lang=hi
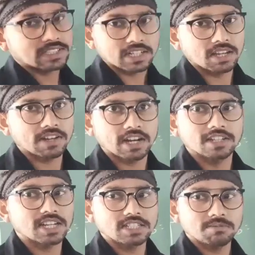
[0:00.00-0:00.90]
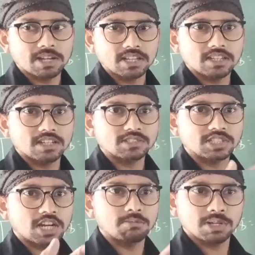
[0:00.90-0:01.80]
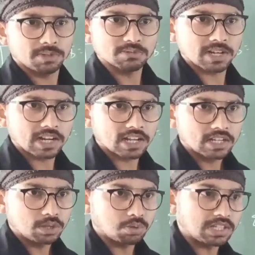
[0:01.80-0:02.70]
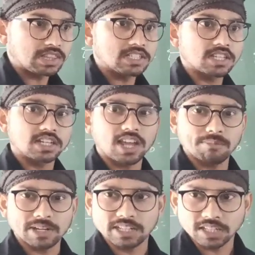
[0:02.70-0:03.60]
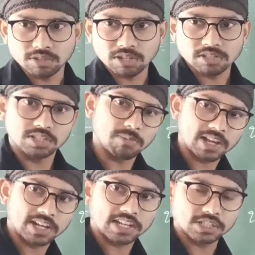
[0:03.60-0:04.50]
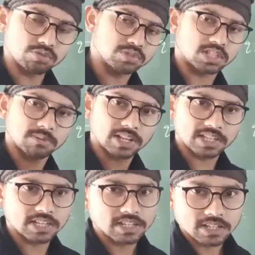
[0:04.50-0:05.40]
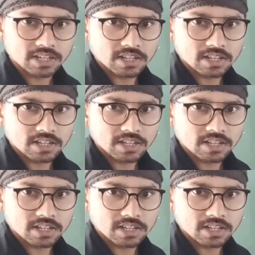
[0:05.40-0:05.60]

वाली संख्या बनाना है जाहिर सी बात है दस निन्यानवे के बीच बनाना है तो कितनी संख्याएं बनेगी थोड़ा दिमाग लगाइए सोच के बनाइए